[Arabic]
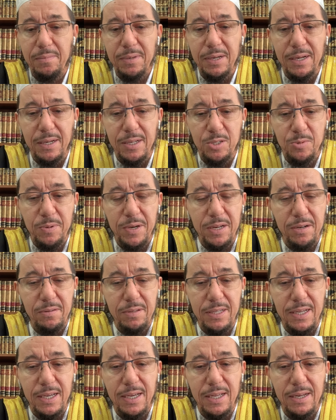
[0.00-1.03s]
من الله سبحانه
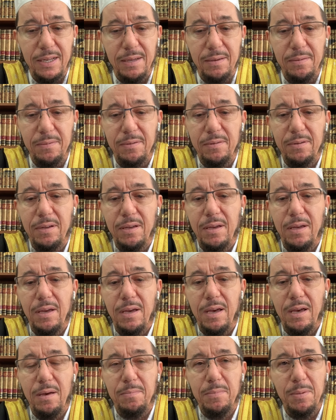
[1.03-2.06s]
وتعالى
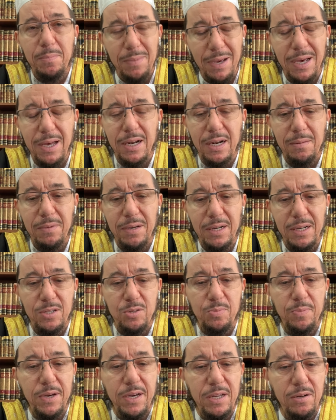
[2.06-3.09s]
مما حرم الله
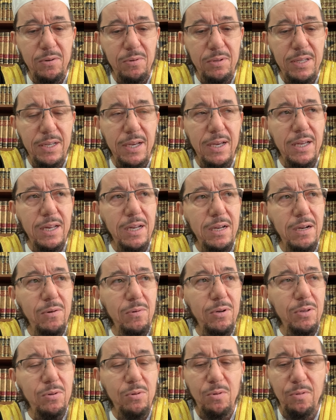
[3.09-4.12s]
سبحانه وتعالى
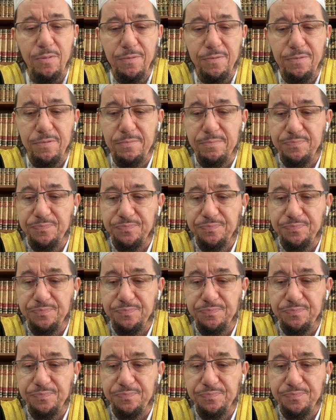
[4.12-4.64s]
ويكف